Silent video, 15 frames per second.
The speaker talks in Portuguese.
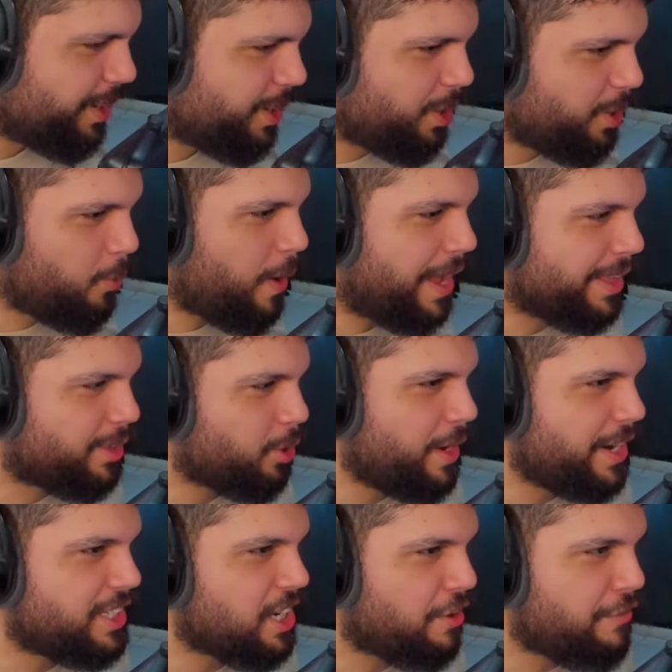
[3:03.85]
O ator, ele
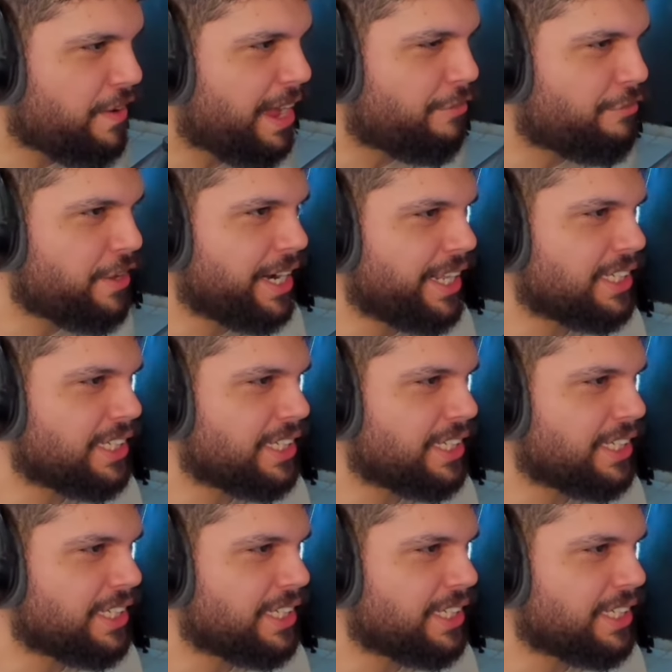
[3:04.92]
tinha que ficar virando assim,